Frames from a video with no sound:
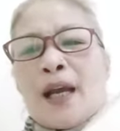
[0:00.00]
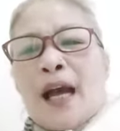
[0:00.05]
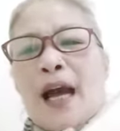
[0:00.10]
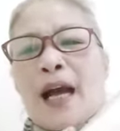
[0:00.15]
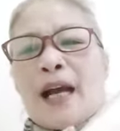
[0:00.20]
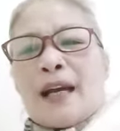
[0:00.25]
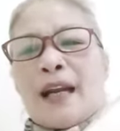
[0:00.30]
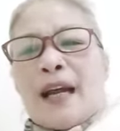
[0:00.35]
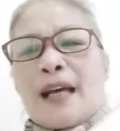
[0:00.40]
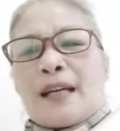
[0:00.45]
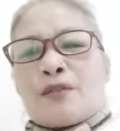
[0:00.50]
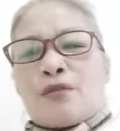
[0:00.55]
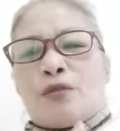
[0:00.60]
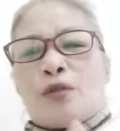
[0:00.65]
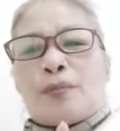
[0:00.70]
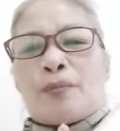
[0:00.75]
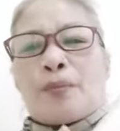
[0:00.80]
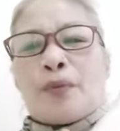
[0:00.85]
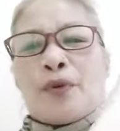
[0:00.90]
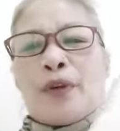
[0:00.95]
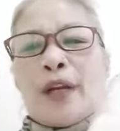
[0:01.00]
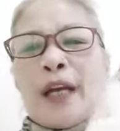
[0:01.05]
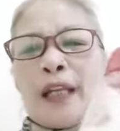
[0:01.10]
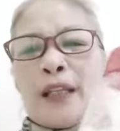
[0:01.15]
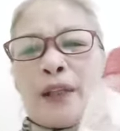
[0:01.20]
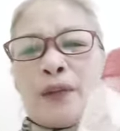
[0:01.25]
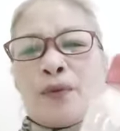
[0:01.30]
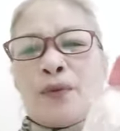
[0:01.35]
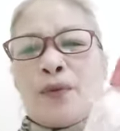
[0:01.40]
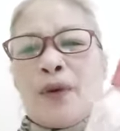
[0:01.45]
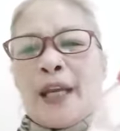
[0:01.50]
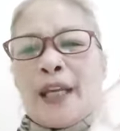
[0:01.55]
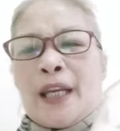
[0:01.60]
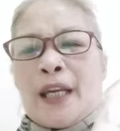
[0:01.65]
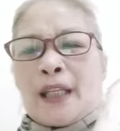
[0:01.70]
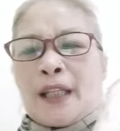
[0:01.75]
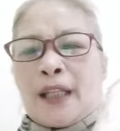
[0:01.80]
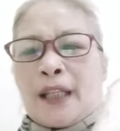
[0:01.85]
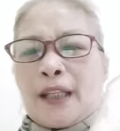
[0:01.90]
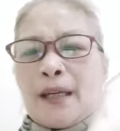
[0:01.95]
Ang rock salt po na ito ay
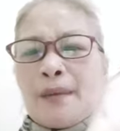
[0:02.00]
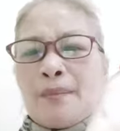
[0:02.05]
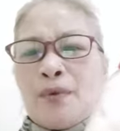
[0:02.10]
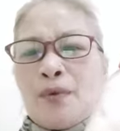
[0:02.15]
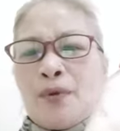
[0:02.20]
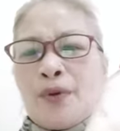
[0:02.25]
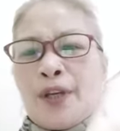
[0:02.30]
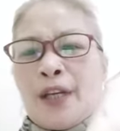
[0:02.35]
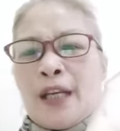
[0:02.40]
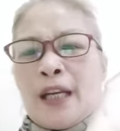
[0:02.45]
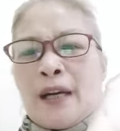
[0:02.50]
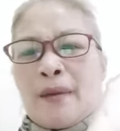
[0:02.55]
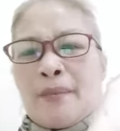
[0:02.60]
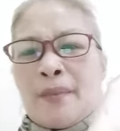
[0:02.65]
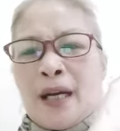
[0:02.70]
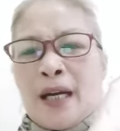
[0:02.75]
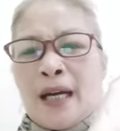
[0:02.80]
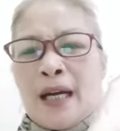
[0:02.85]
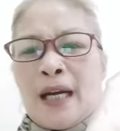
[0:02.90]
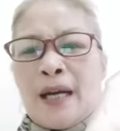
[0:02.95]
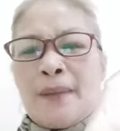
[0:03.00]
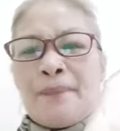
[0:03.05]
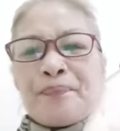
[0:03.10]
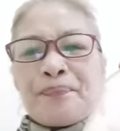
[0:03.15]
nagtataboy ng mga